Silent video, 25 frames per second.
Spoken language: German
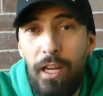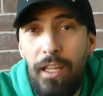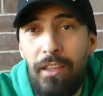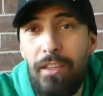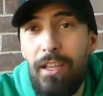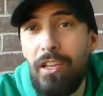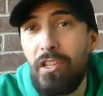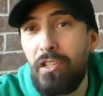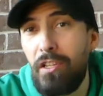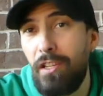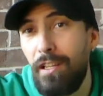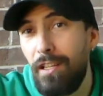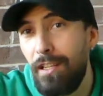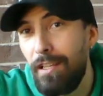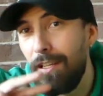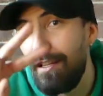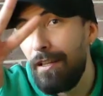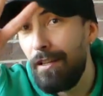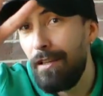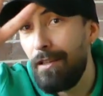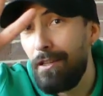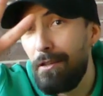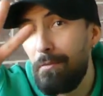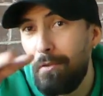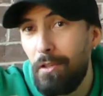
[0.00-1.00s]
an der Stelle
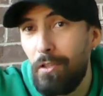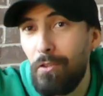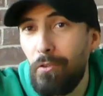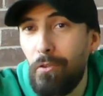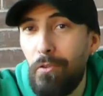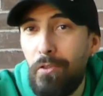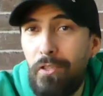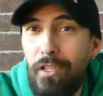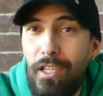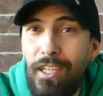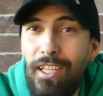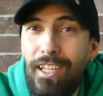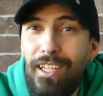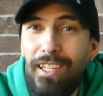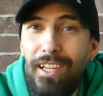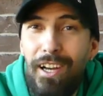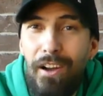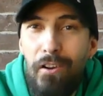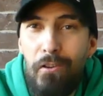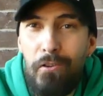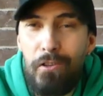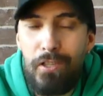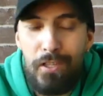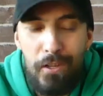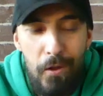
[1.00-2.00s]
liebe Grüße gehen
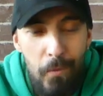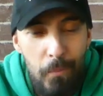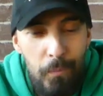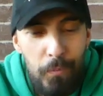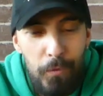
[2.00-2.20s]
raus,